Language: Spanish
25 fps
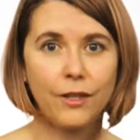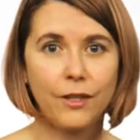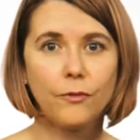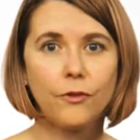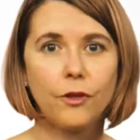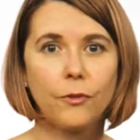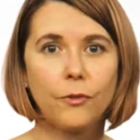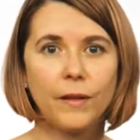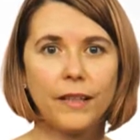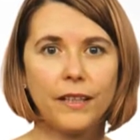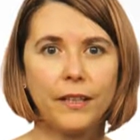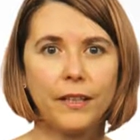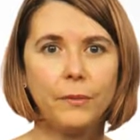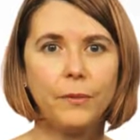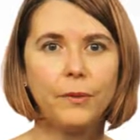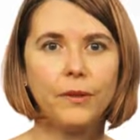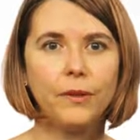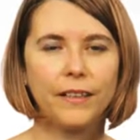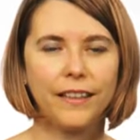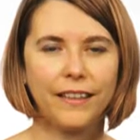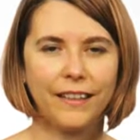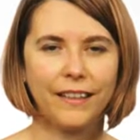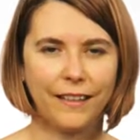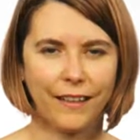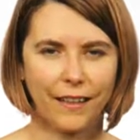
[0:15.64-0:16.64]
formativo
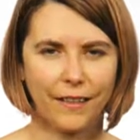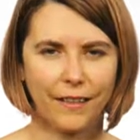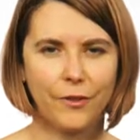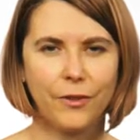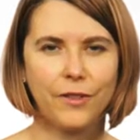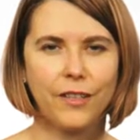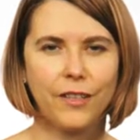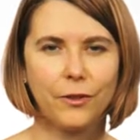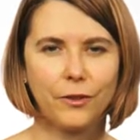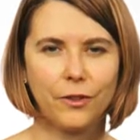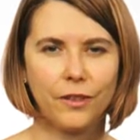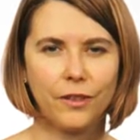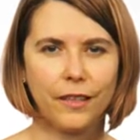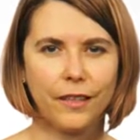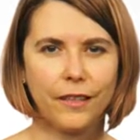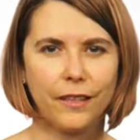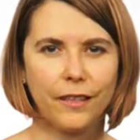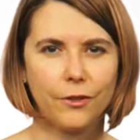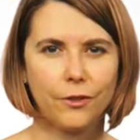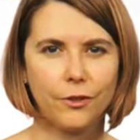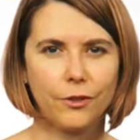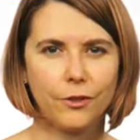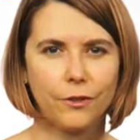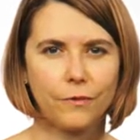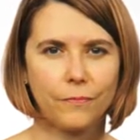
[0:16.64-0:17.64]
en creación de
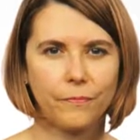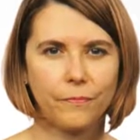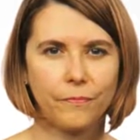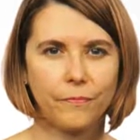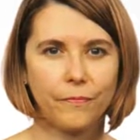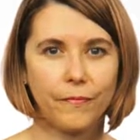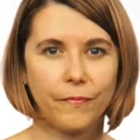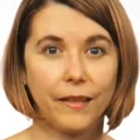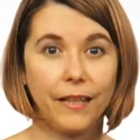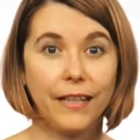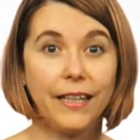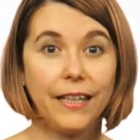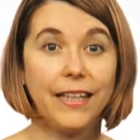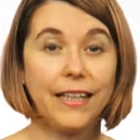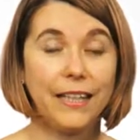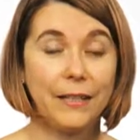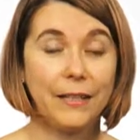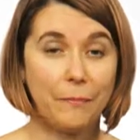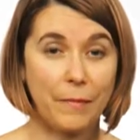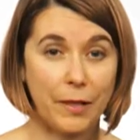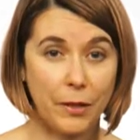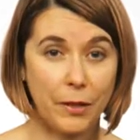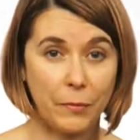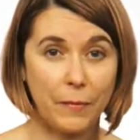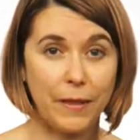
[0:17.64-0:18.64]
contenidos.
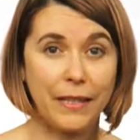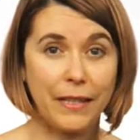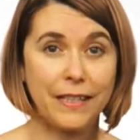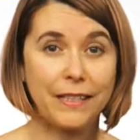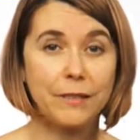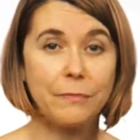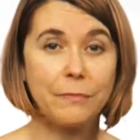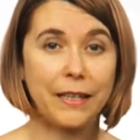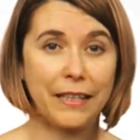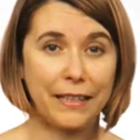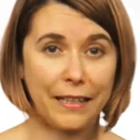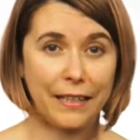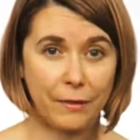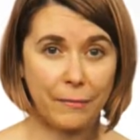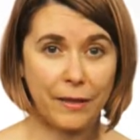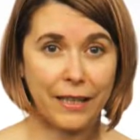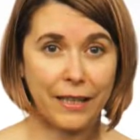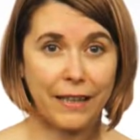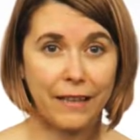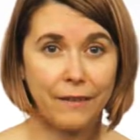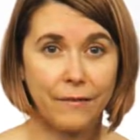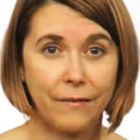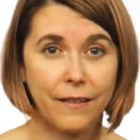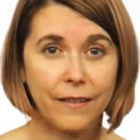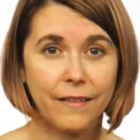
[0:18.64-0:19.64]
Mi nombre es Mari Carmen
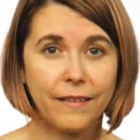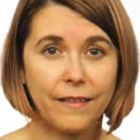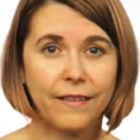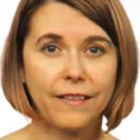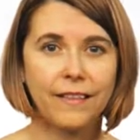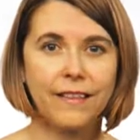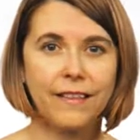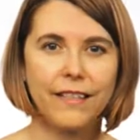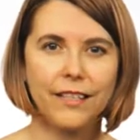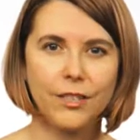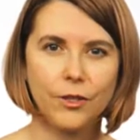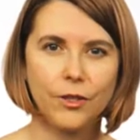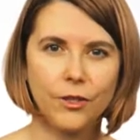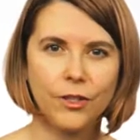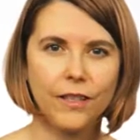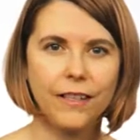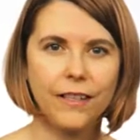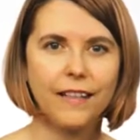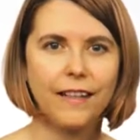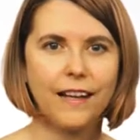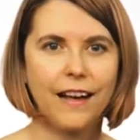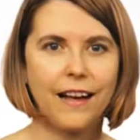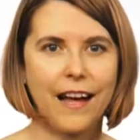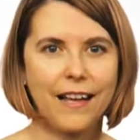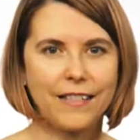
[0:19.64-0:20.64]
Gálvez y soy
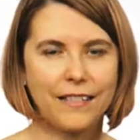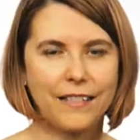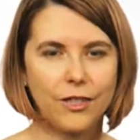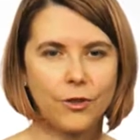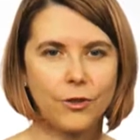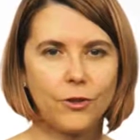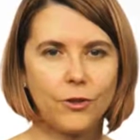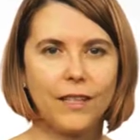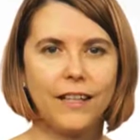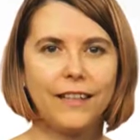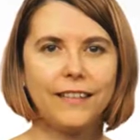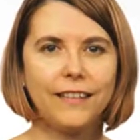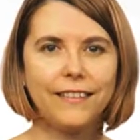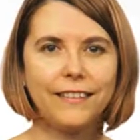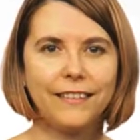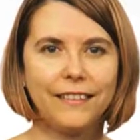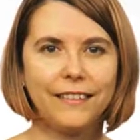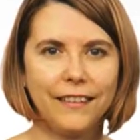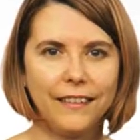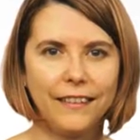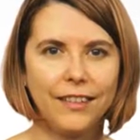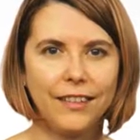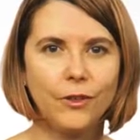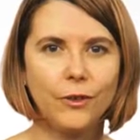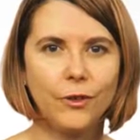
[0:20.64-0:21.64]
asesora
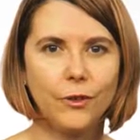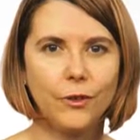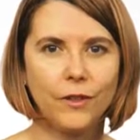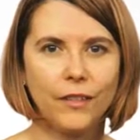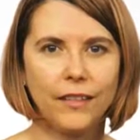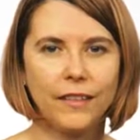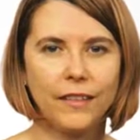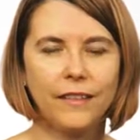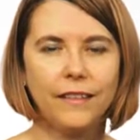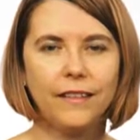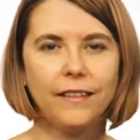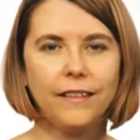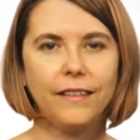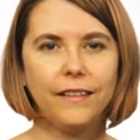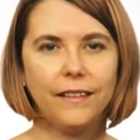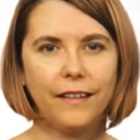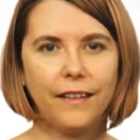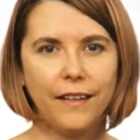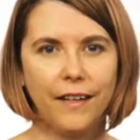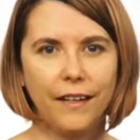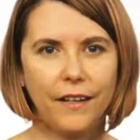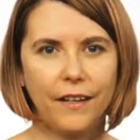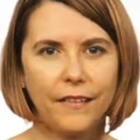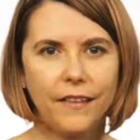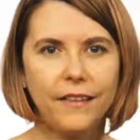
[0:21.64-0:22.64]
técnico-docente
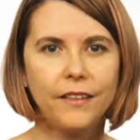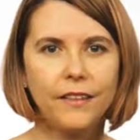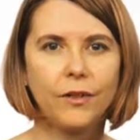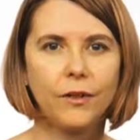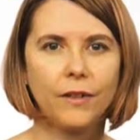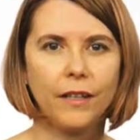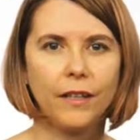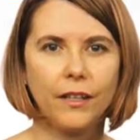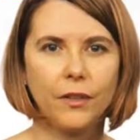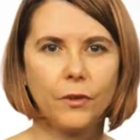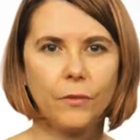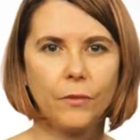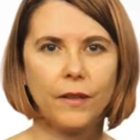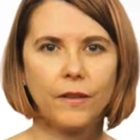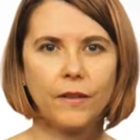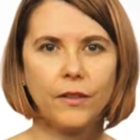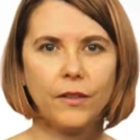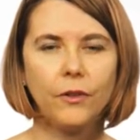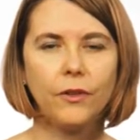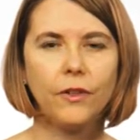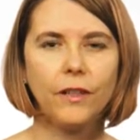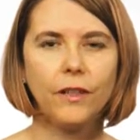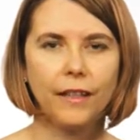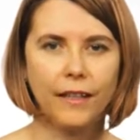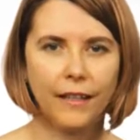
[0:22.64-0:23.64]
en el Centro de
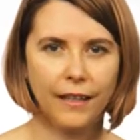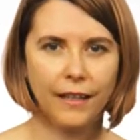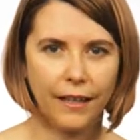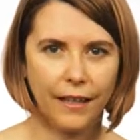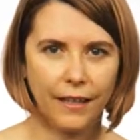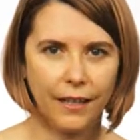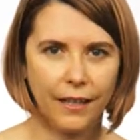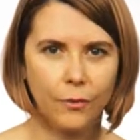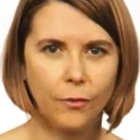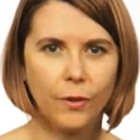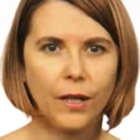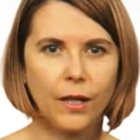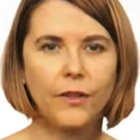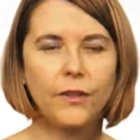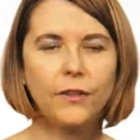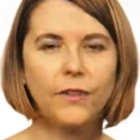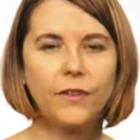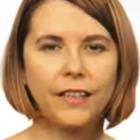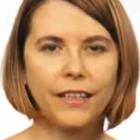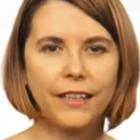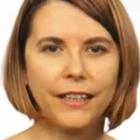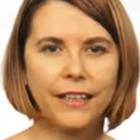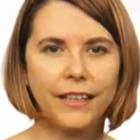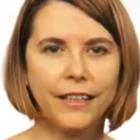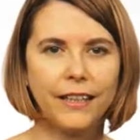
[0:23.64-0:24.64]
Innovación en Educación
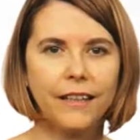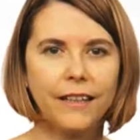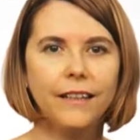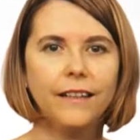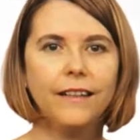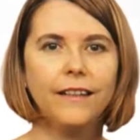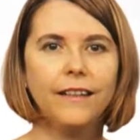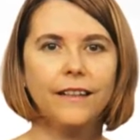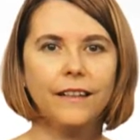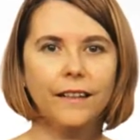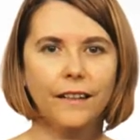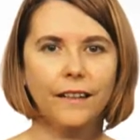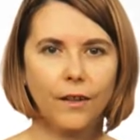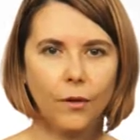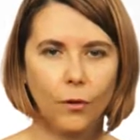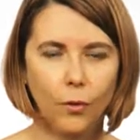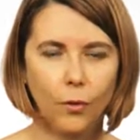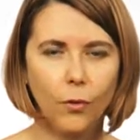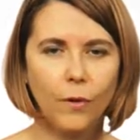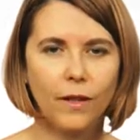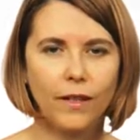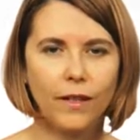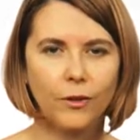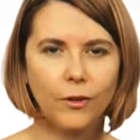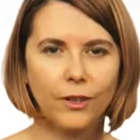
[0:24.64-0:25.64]
Digital
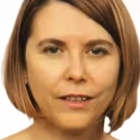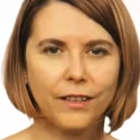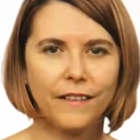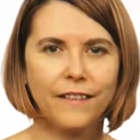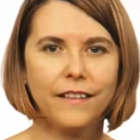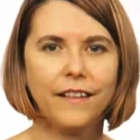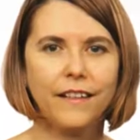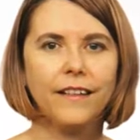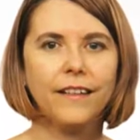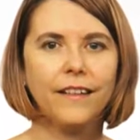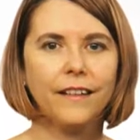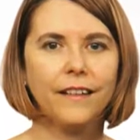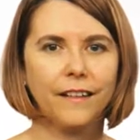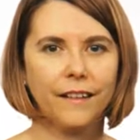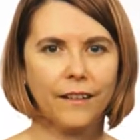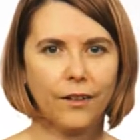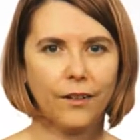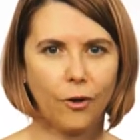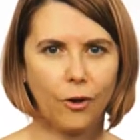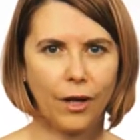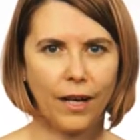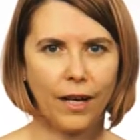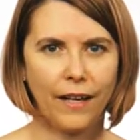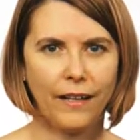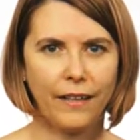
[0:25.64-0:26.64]
URJC
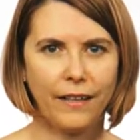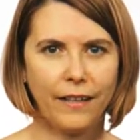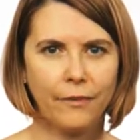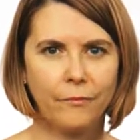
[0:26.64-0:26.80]
Online.